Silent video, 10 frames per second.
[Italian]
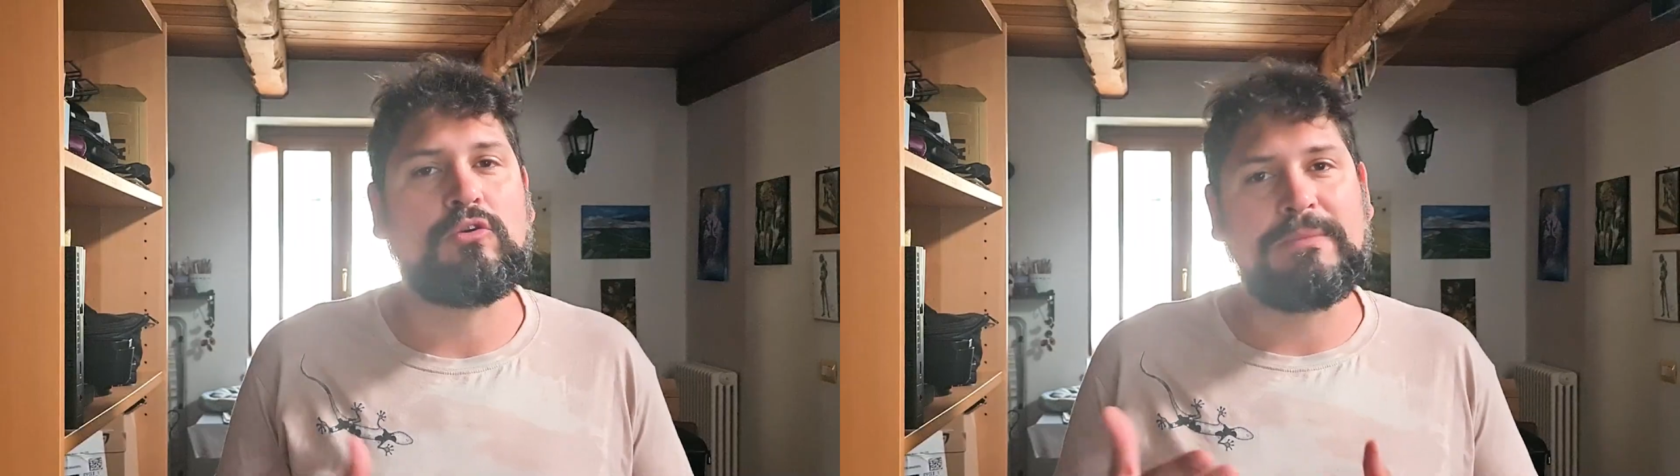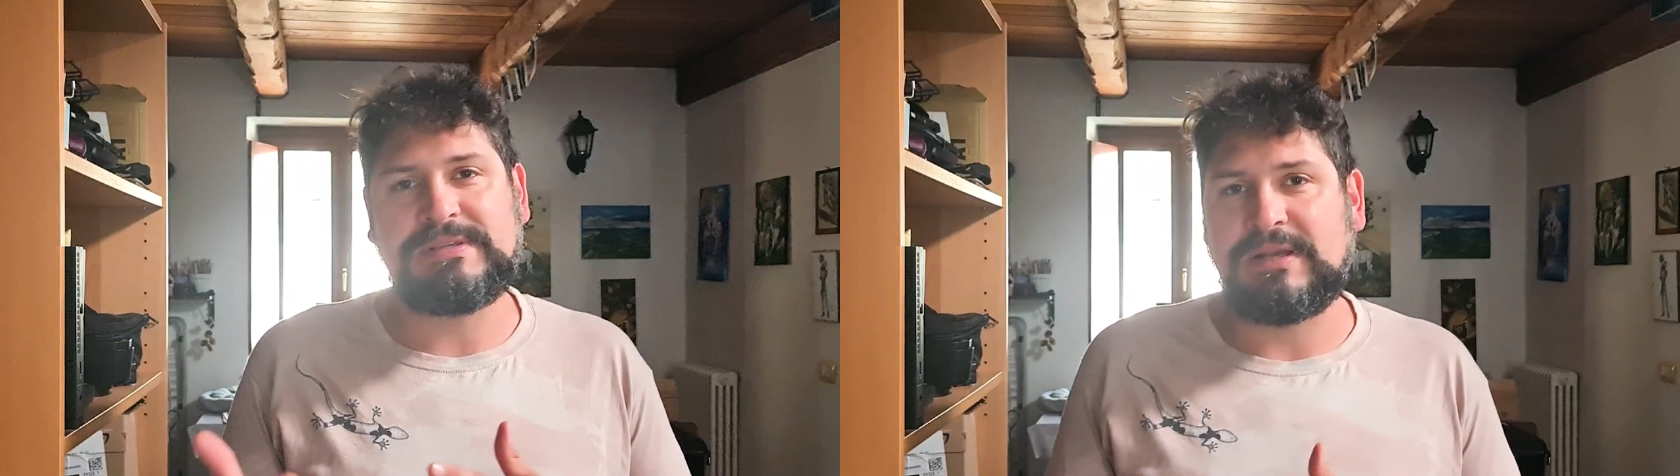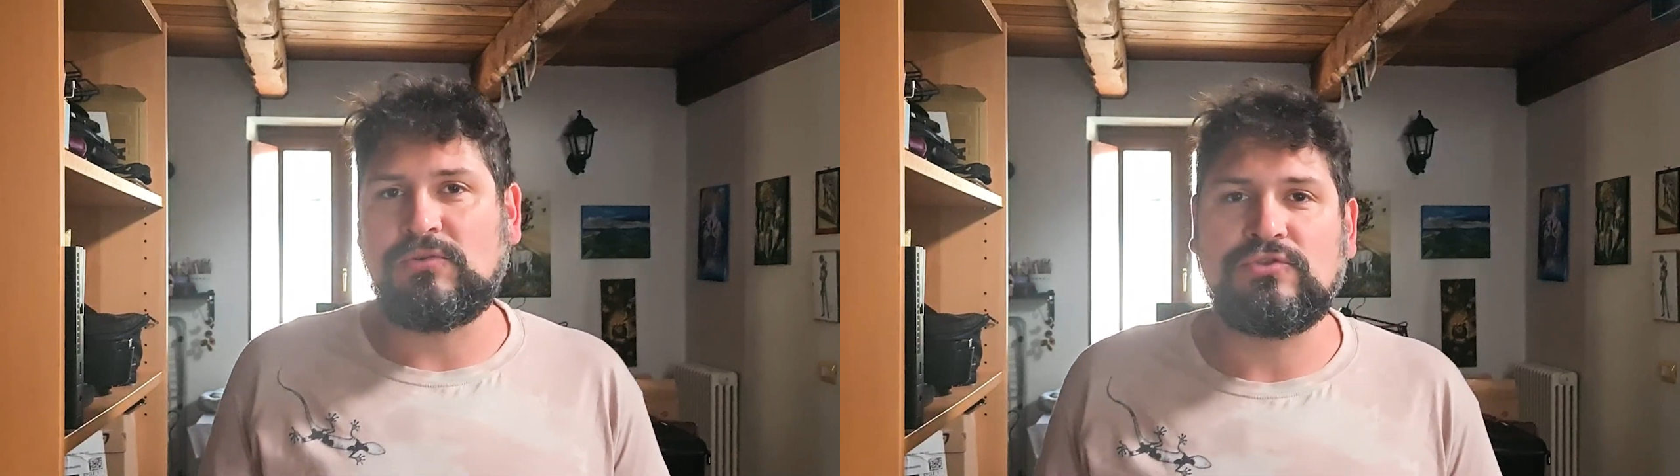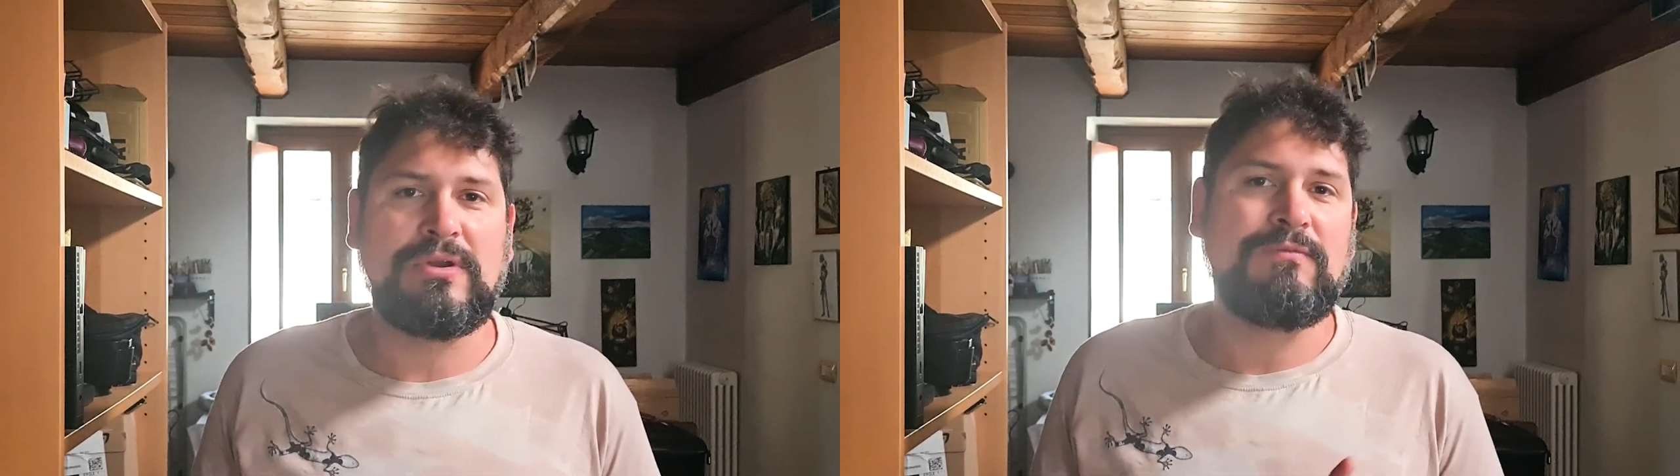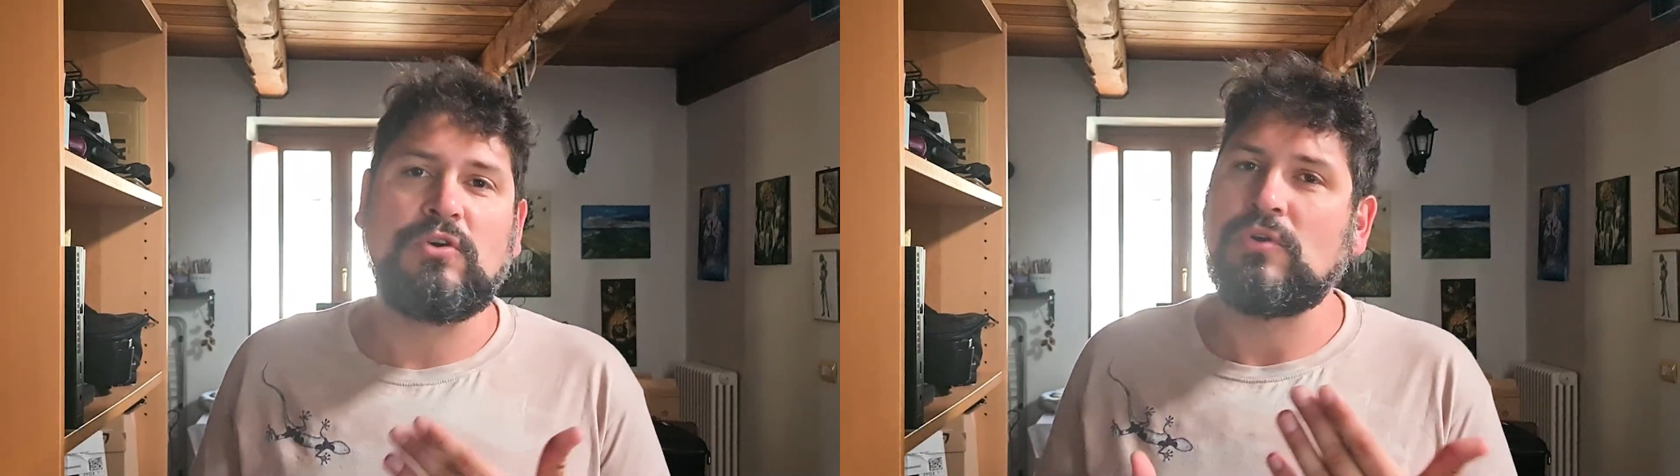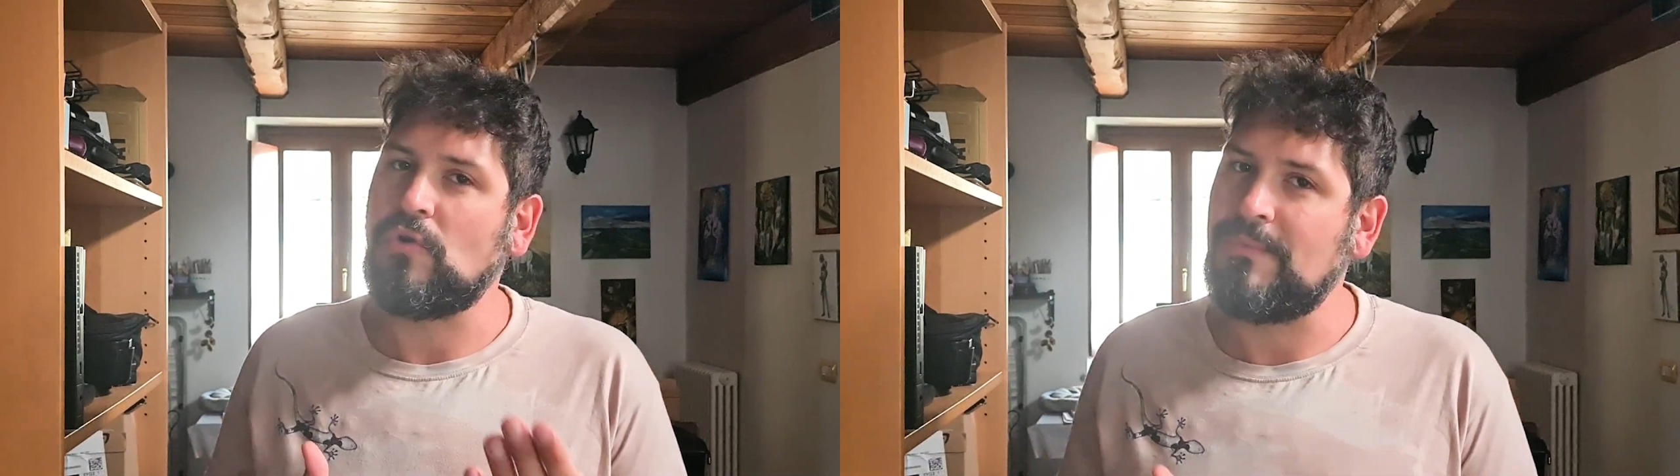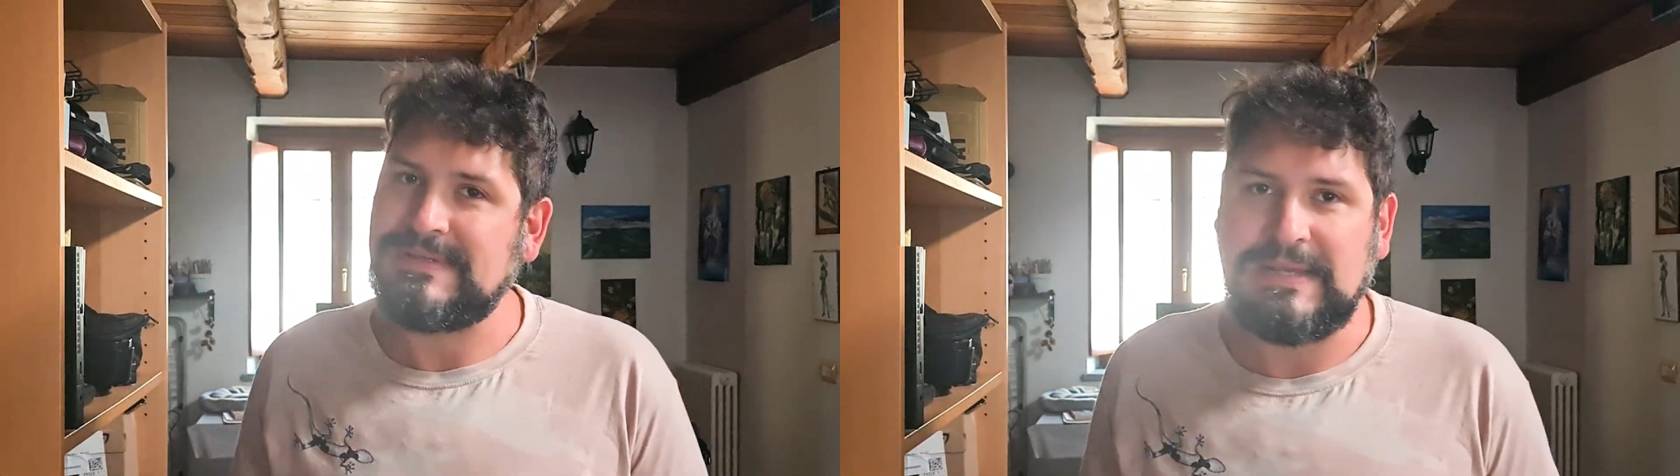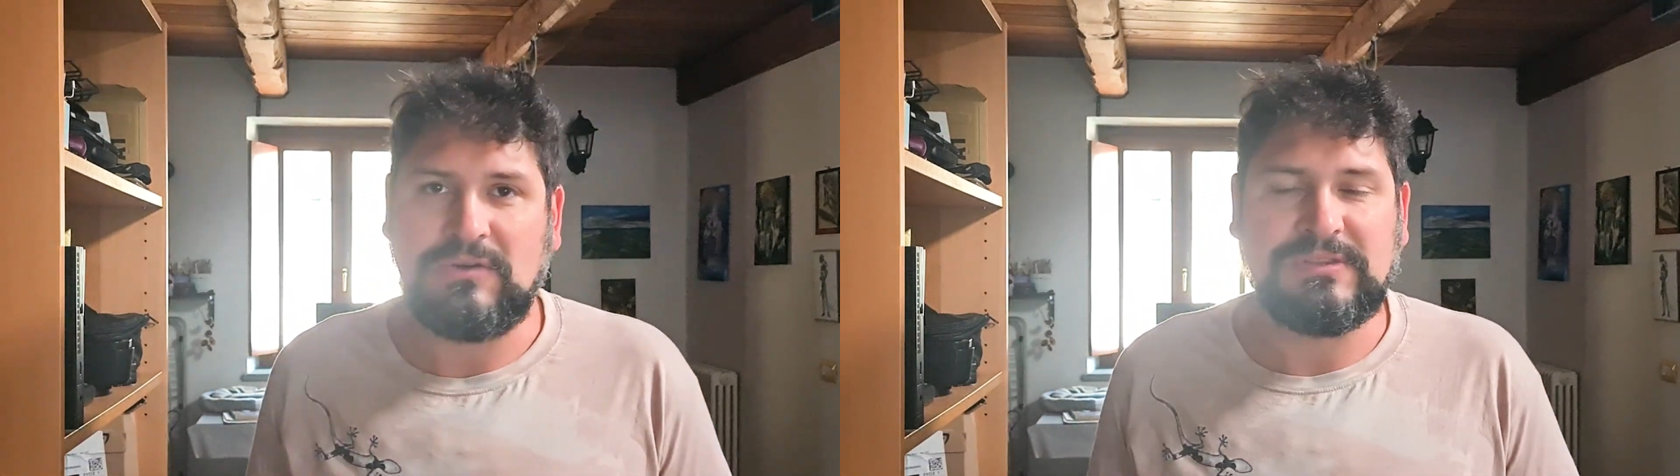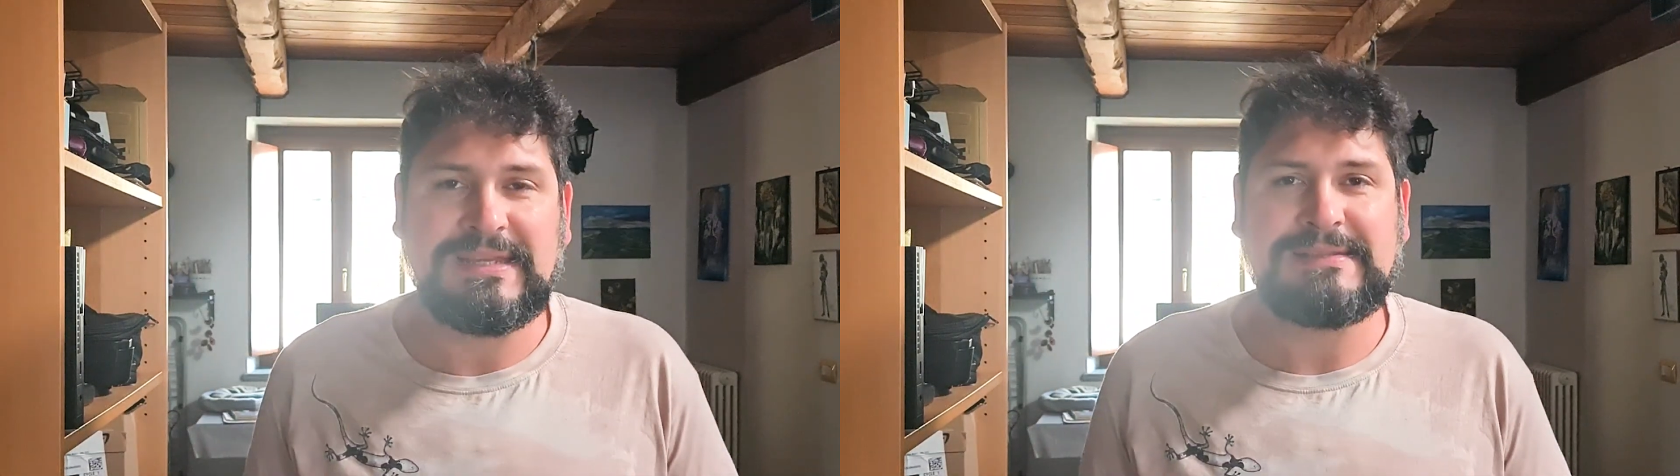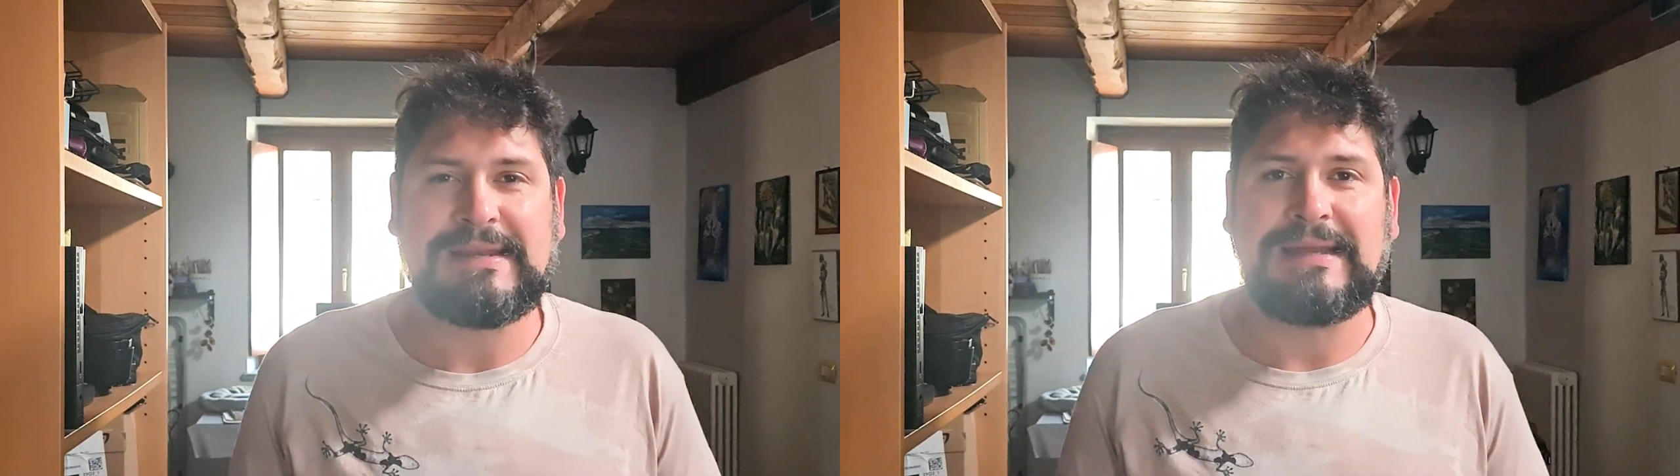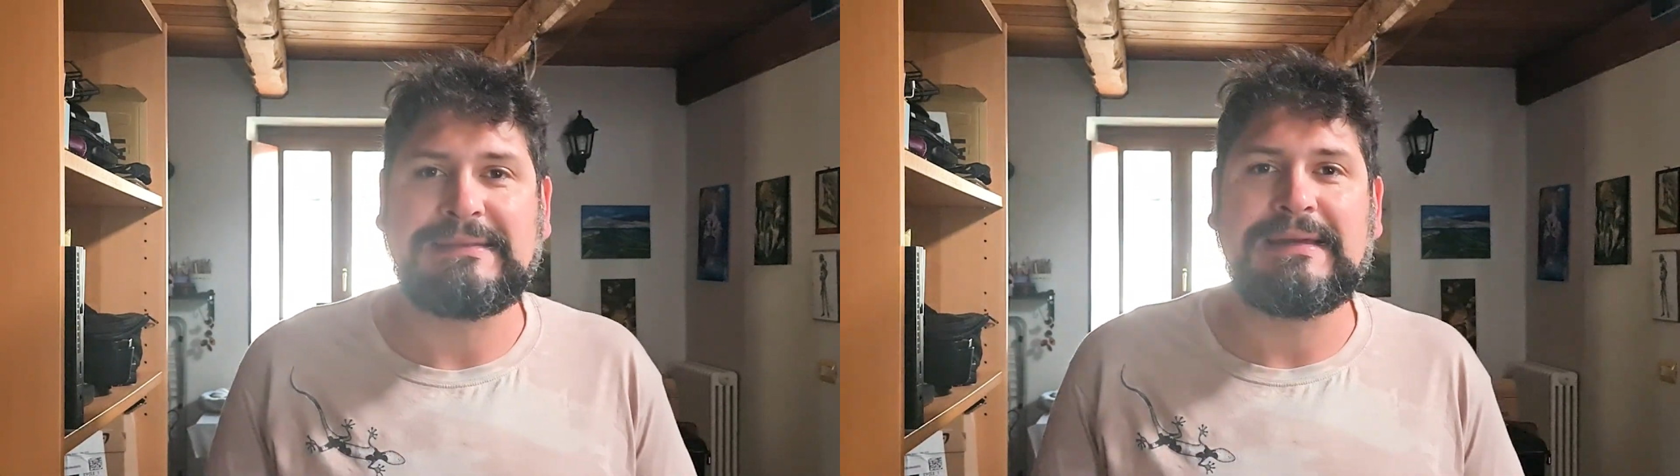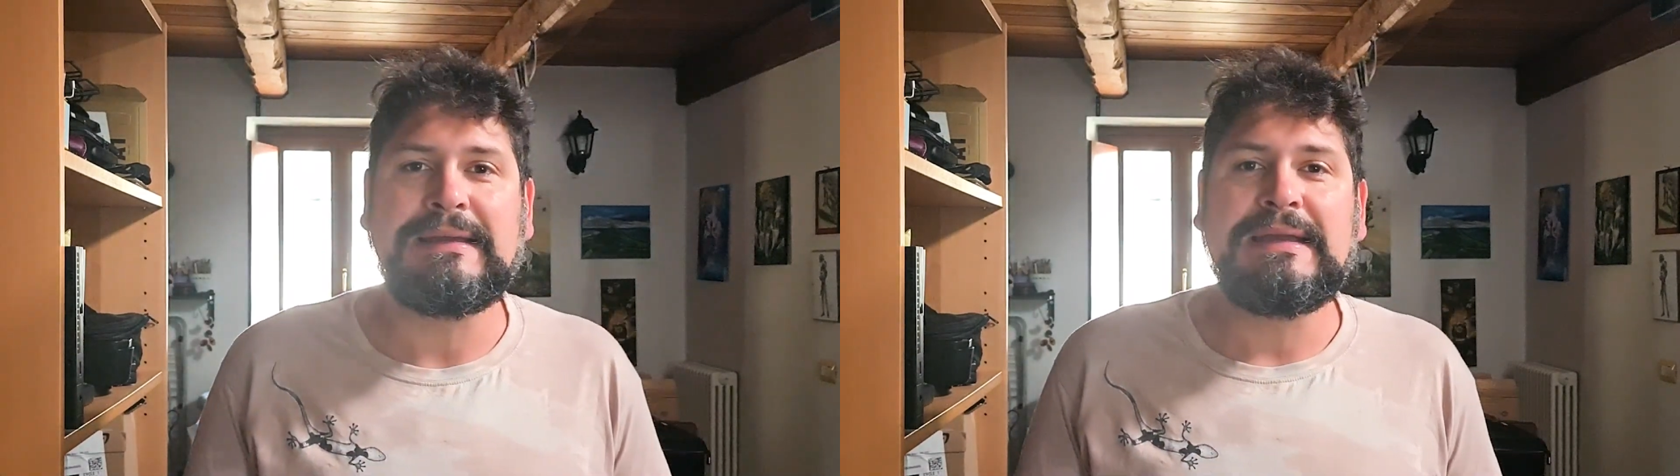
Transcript: come secondo lavoro, come seconda entrata